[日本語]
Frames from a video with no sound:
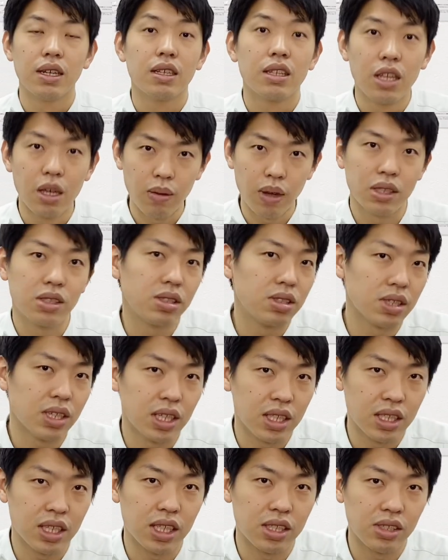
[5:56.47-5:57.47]
では
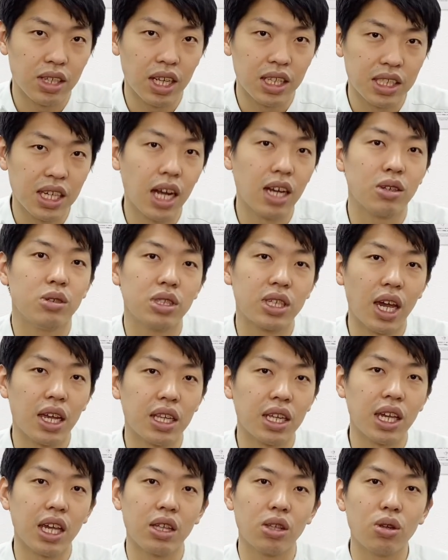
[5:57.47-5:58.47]
次にですね、じゃあ具
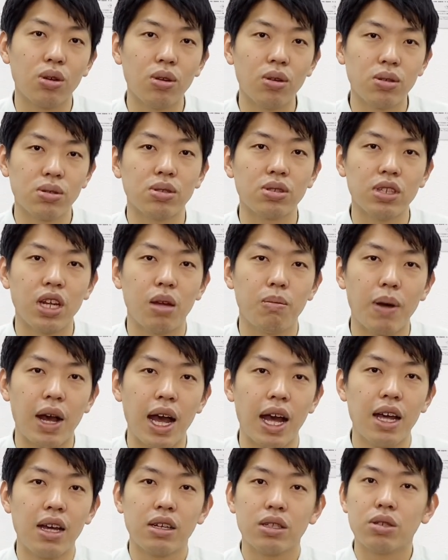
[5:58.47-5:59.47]
体的にどうすれ
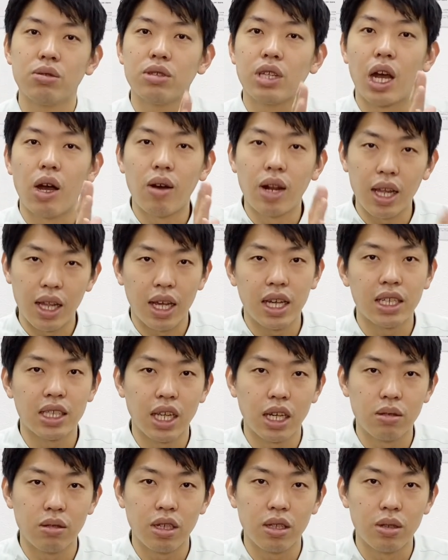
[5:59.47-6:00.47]
ば、その治らない
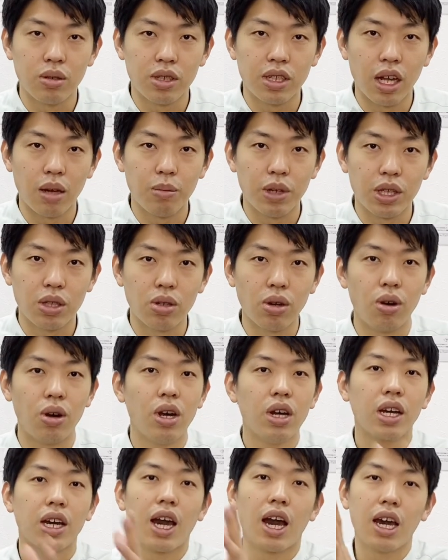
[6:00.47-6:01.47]
膝の痛み
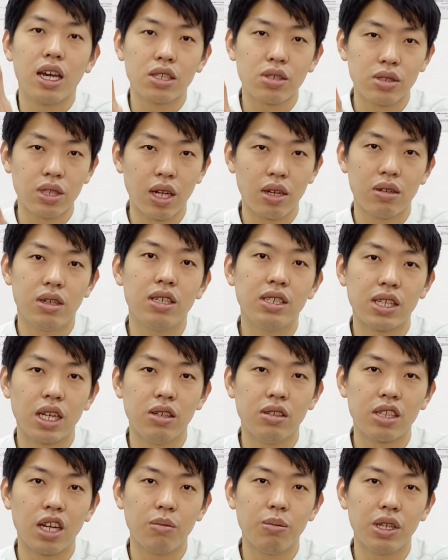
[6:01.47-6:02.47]
と解消される膝
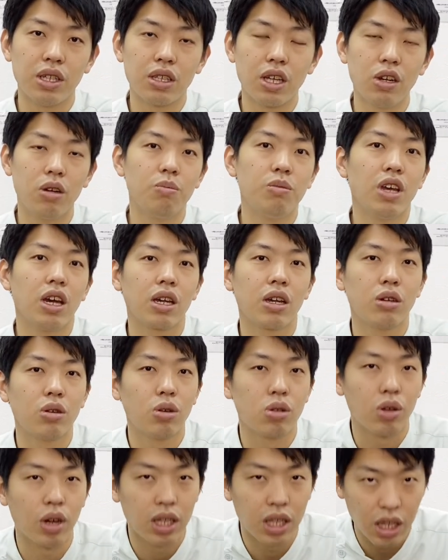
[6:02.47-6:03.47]
の痛みっていうのを見分ける
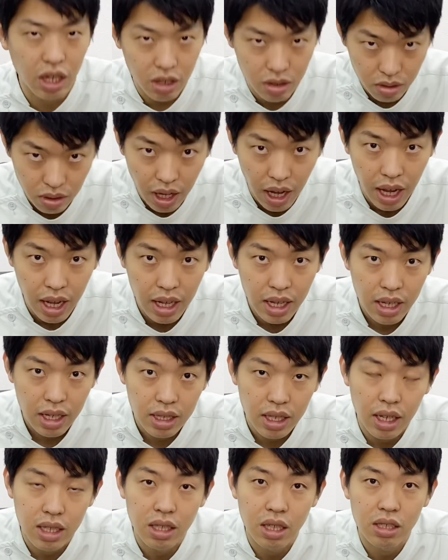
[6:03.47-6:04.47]
ことができるのか
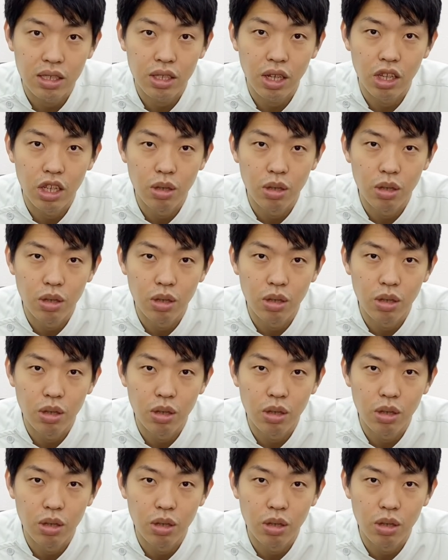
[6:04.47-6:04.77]
なんですけ